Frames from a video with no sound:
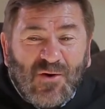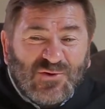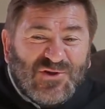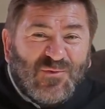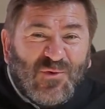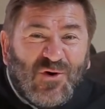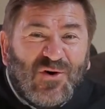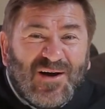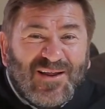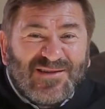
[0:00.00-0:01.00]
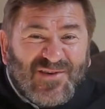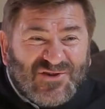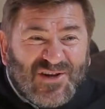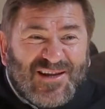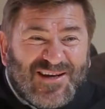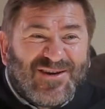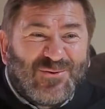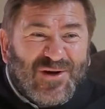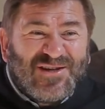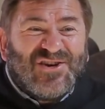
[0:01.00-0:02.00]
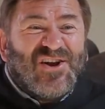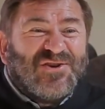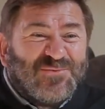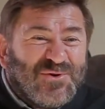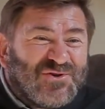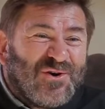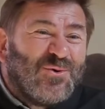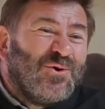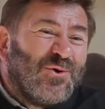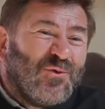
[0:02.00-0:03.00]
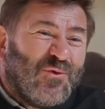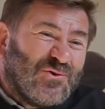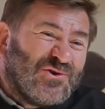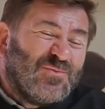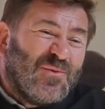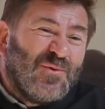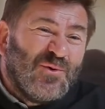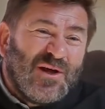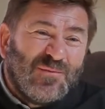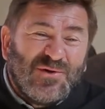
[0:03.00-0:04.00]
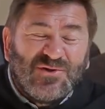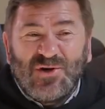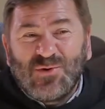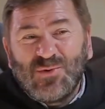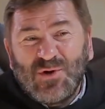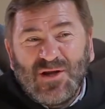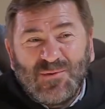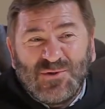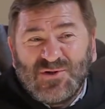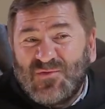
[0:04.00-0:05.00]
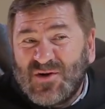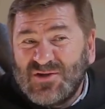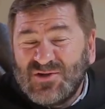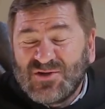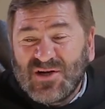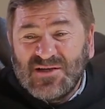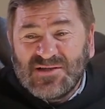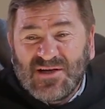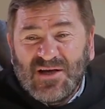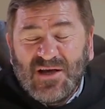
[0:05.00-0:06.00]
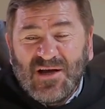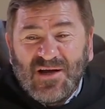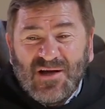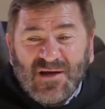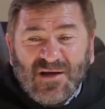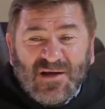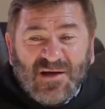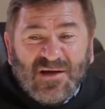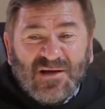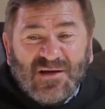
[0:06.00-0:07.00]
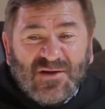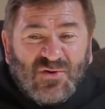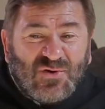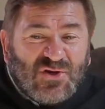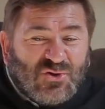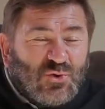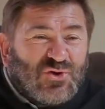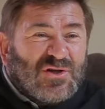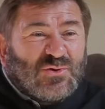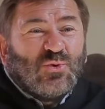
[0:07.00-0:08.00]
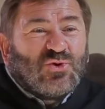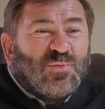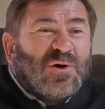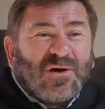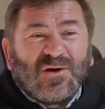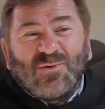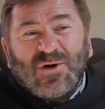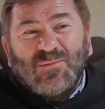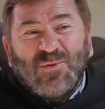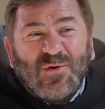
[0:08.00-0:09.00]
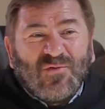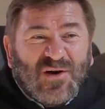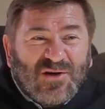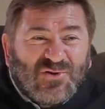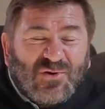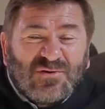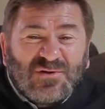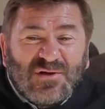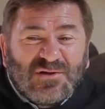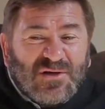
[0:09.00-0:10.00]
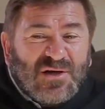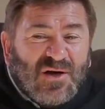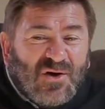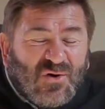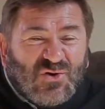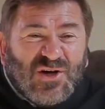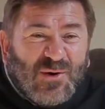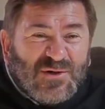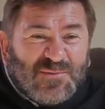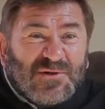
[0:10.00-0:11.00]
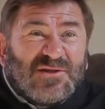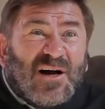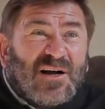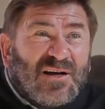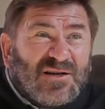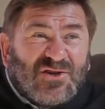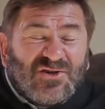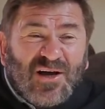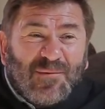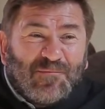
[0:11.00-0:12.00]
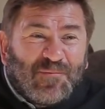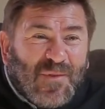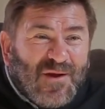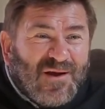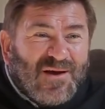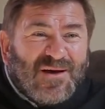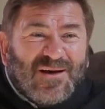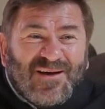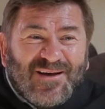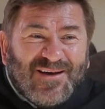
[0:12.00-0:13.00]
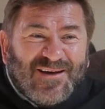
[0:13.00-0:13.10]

o dziwo, zwłaszcza tych, które chcieliśmy szczególnie otworzyć, bo były najbliżej kurii, najbliżej franciszkańskiej. Y, to też różne służby, które były w klasztorze, czy oddziały specjalne gdzieś tam Y,